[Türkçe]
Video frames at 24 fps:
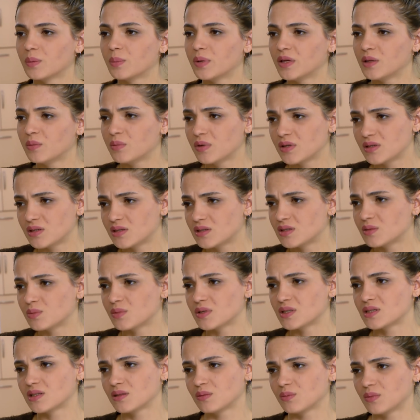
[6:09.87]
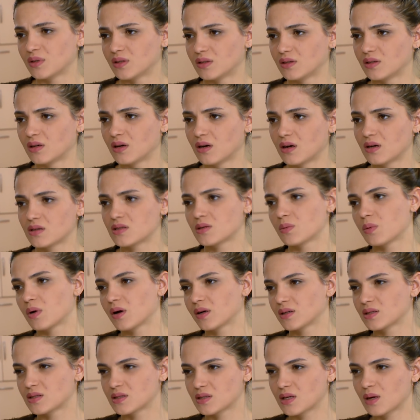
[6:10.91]
benim hiç içime sinmedi ya. Acaba
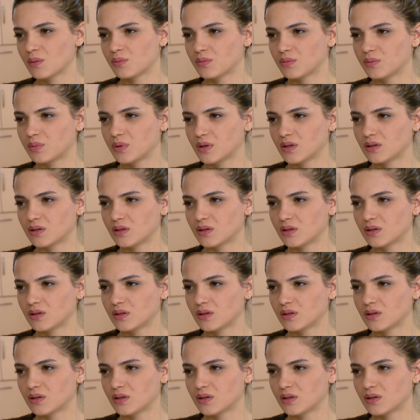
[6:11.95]
gitsem mi bir